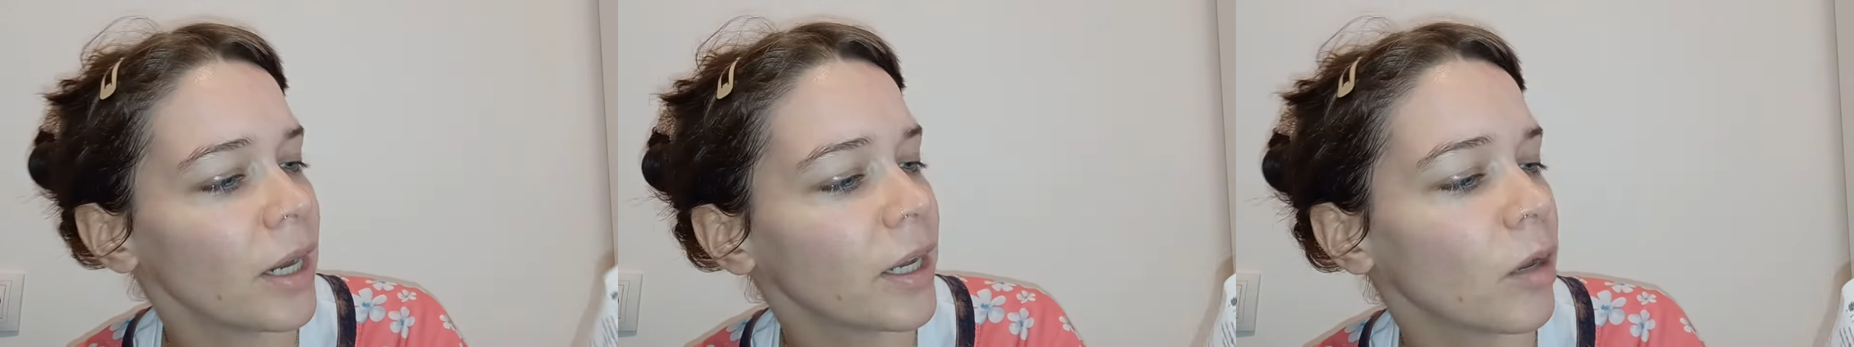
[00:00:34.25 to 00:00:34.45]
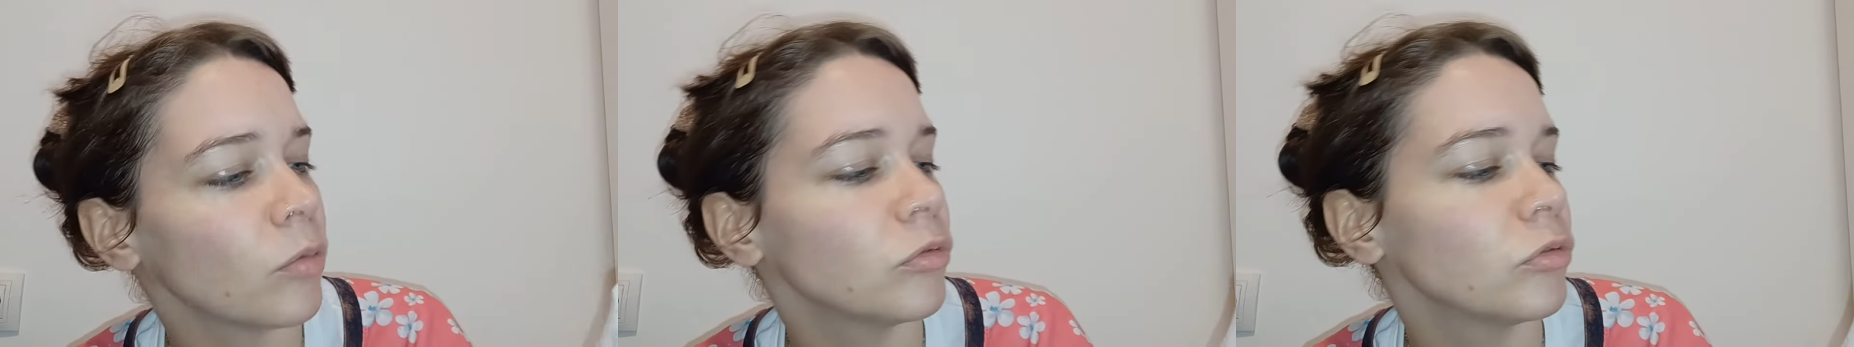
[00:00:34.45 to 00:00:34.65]

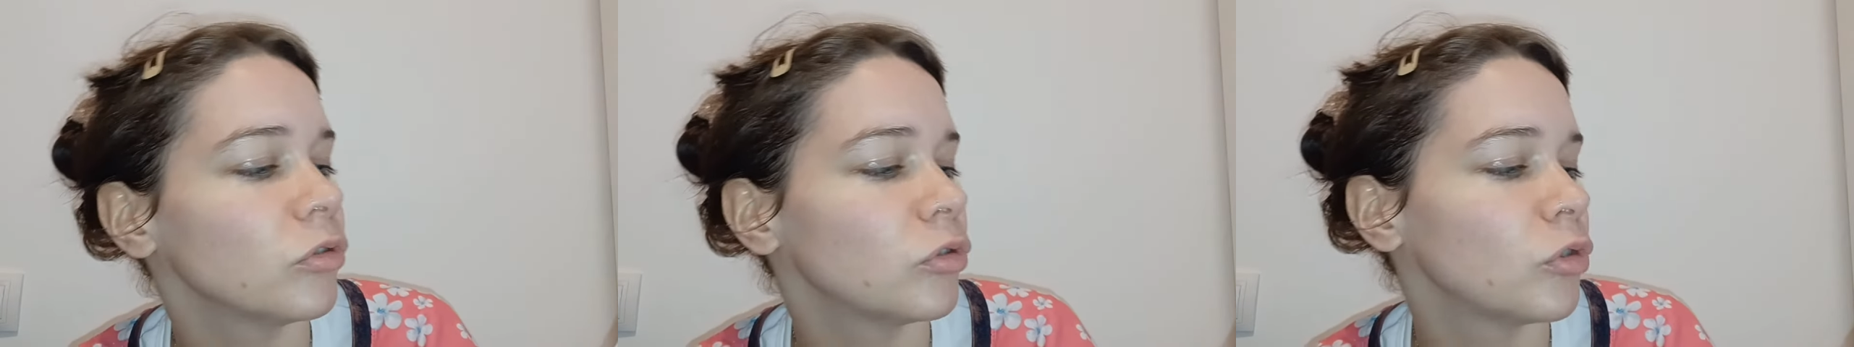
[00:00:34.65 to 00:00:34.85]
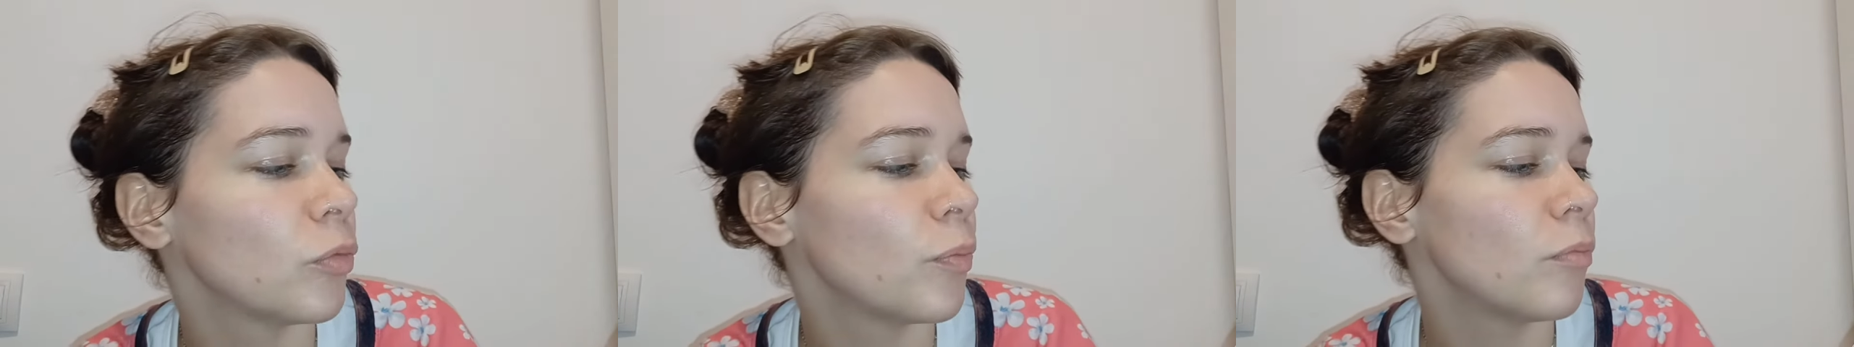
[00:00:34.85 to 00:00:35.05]
Que
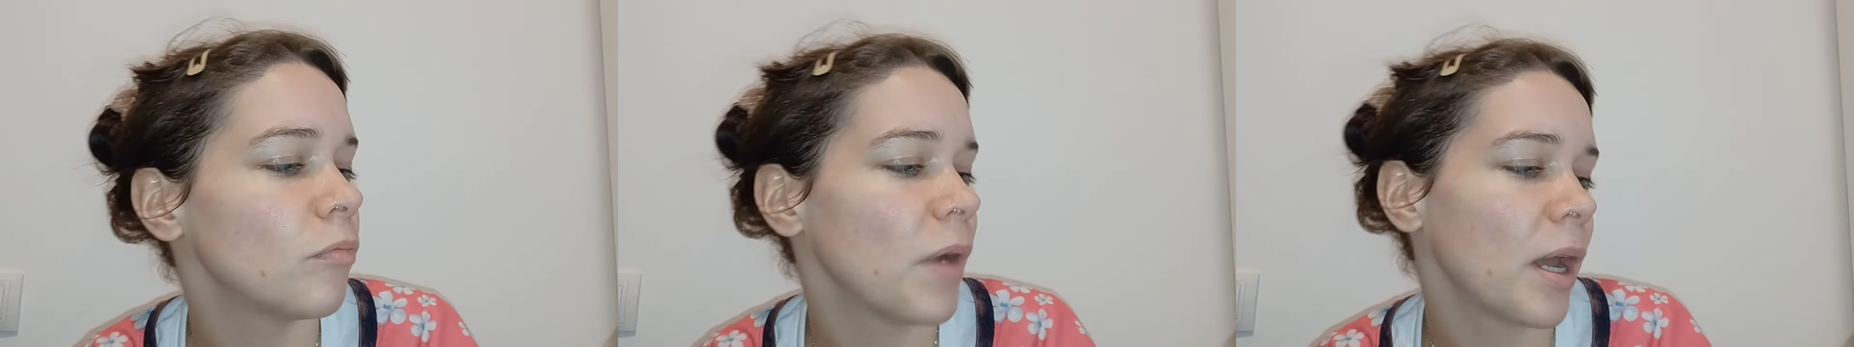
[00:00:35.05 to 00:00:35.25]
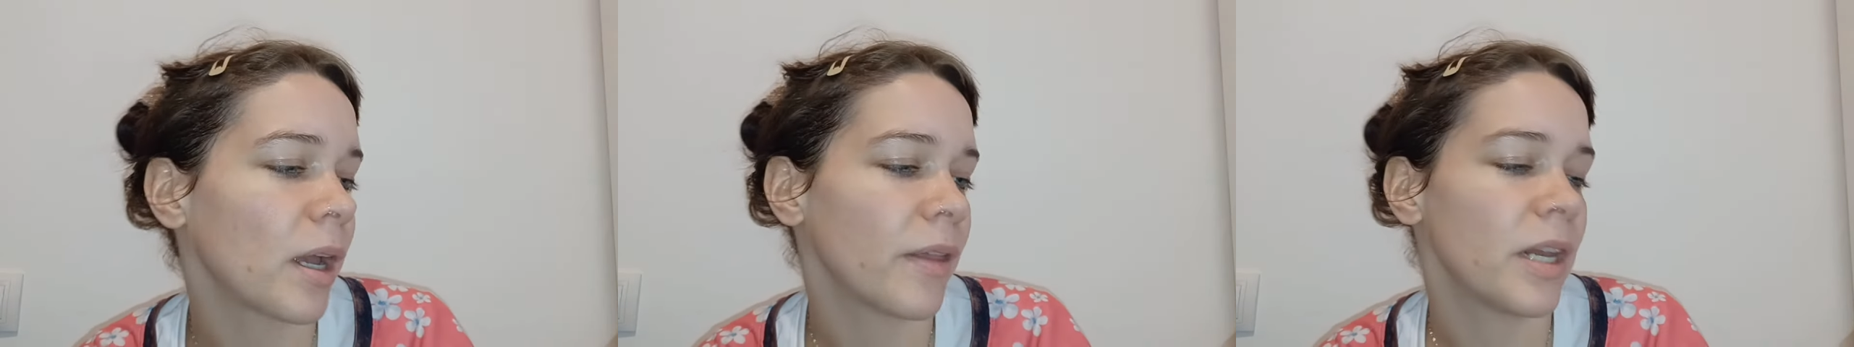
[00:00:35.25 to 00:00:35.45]
es
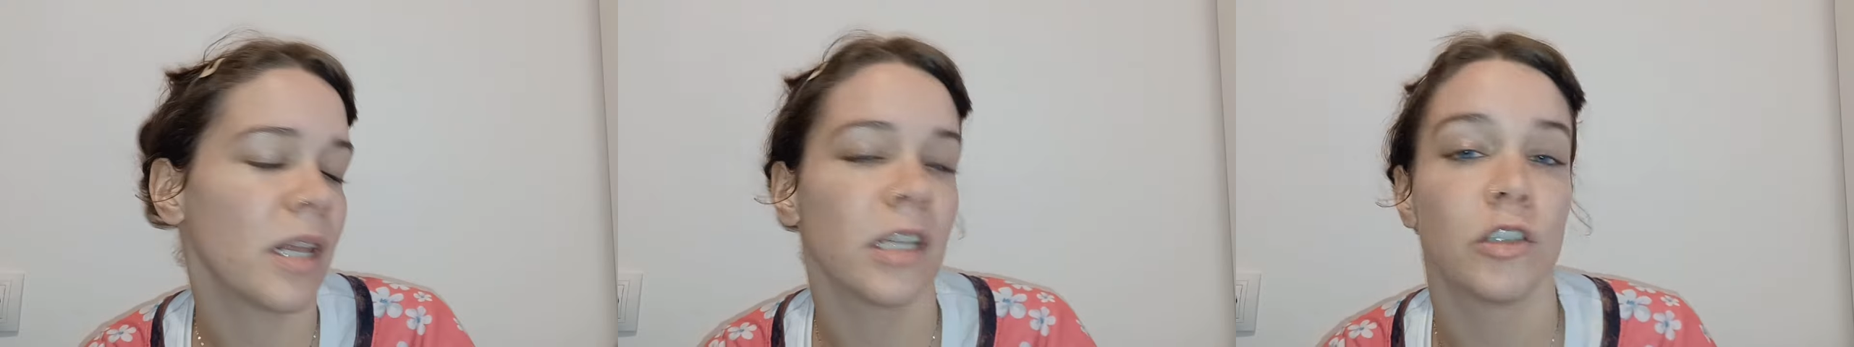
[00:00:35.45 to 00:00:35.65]
una cadena de